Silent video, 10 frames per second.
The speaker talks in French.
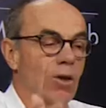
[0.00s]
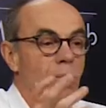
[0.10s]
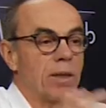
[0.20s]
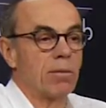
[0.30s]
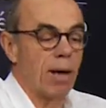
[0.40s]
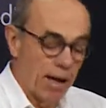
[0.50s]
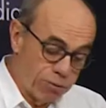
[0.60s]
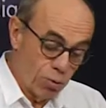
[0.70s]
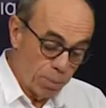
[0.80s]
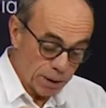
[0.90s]
complètement
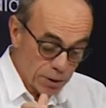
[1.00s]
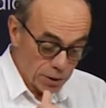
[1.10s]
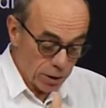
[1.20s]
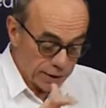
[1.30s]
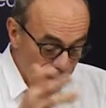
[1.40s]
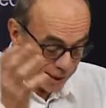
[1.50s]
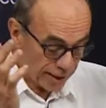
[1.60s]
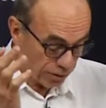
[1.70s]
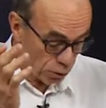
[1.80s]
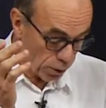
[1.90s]
fou parce que ça, ça
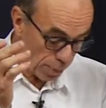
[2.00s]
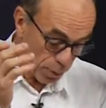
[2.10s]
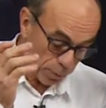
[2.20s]
équivaut à peu